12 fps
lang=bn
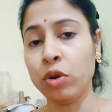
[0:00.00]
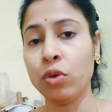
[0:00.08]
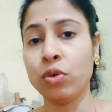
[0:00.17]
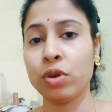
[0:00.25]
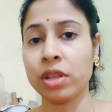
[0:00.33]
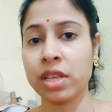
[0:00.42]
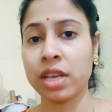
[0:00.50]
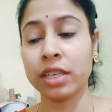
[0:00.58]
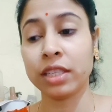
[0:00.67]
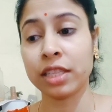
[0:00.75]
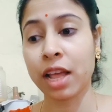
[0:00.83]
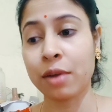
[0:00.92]
একদম লো
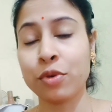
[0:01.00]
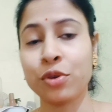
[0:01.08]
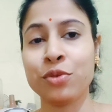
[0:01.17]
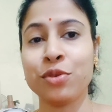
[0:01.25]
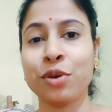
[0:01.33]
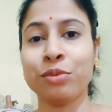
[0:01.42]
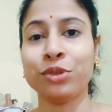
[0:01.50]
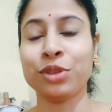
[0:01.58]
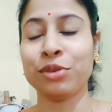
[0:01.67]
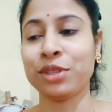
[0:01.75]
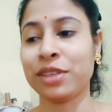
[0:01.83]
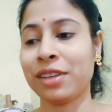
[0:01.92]
করে দিয়ে গেছি তারপরে
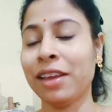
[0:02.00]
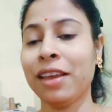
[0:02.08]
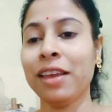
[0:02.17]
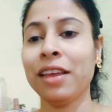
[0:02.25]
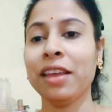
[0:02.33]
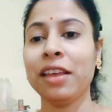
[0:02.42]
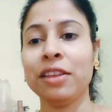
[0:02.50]
ওই অবস্থা হয়েছে